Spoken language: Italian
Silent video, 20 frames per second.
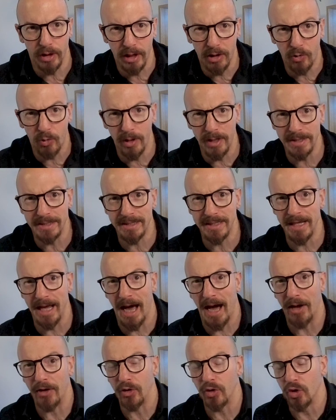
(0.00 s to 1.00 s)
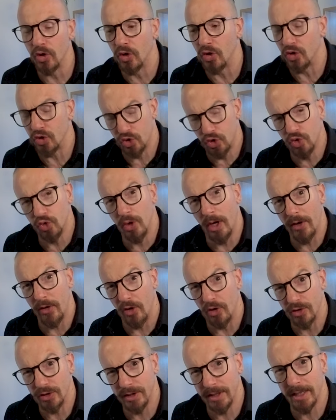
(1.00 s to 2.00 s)
che questi hanno sulla
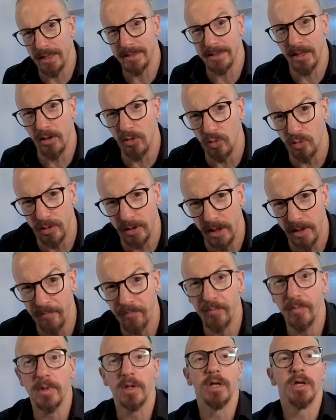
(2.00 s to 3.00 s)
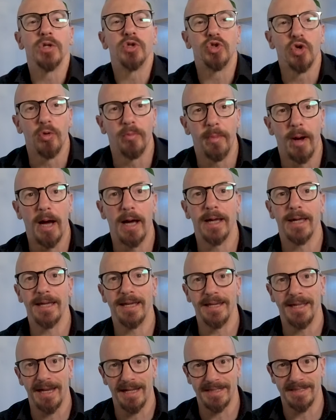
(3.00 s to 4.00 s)
nostra salute. Insomma,
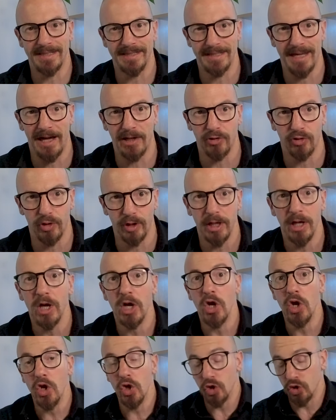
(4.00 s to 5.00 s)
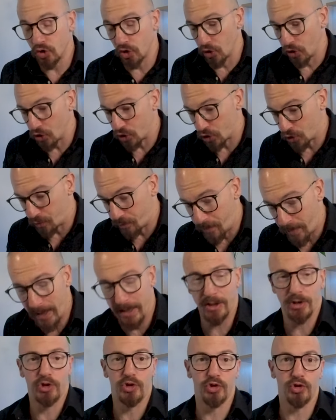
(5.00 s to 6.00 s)
i grassi saturi sono
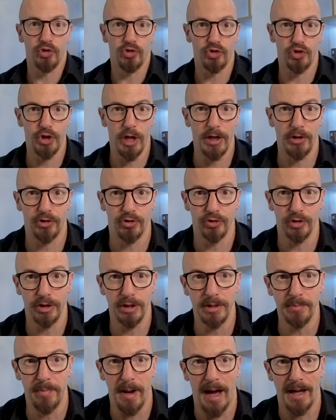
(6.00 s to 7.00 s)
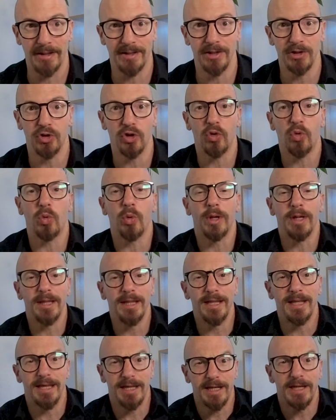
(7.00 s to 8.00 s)
spesso oggetto di dibattito,
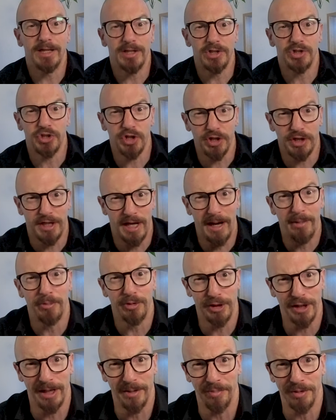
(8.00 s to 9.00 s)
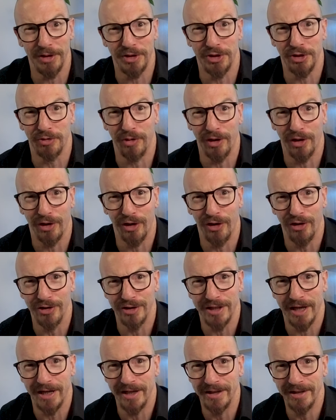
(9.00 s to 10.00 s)
quindi cerchiamo di capirci
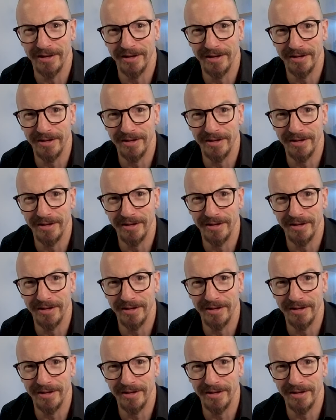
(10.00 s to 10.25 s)
qualcosa.